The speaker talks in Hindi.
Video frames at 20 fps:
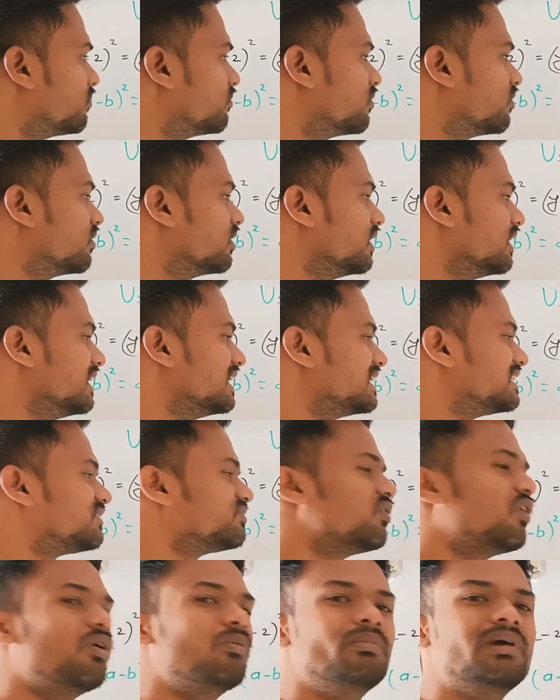हम
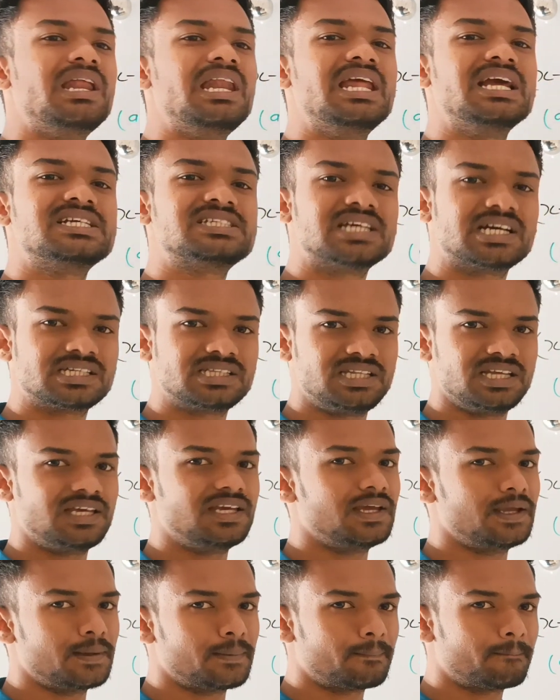इस फॉर्म में लिख
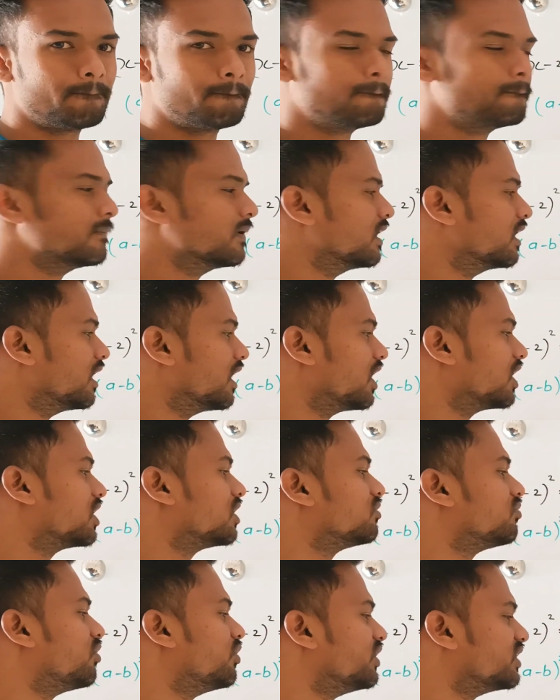सकते हैं
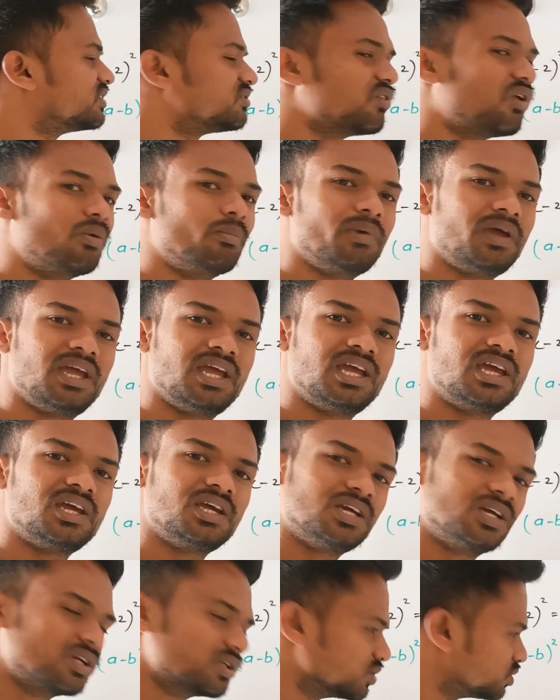अगर वो इस फॉर्म में
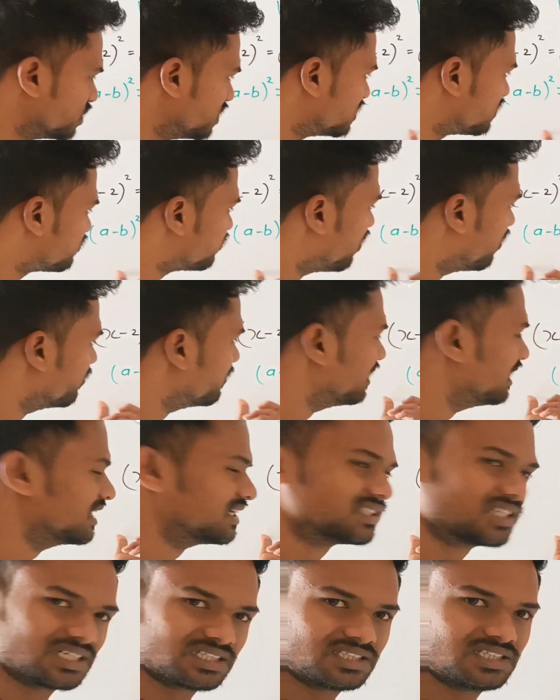है तो इस फॉर्म
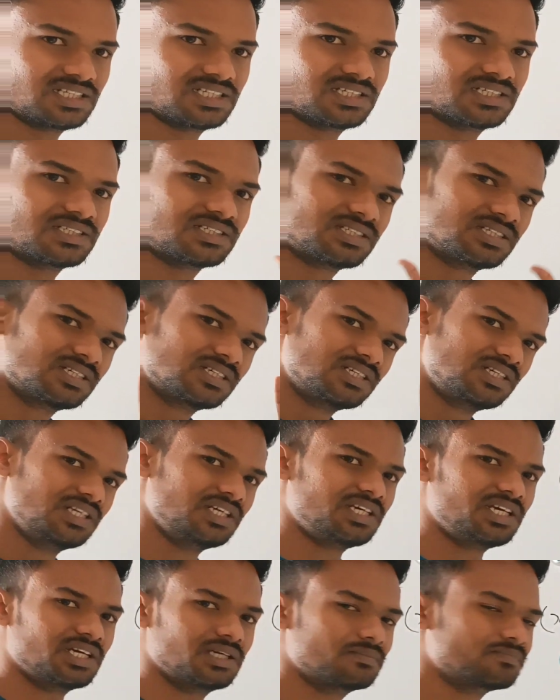में लिख सकते हैं
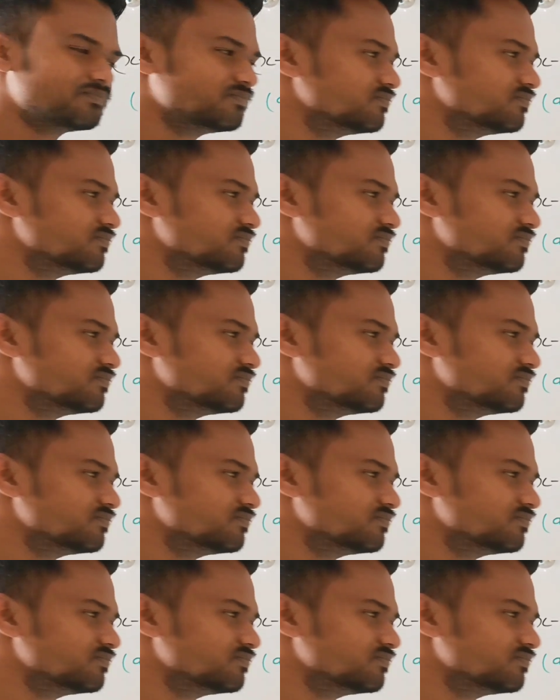ठीक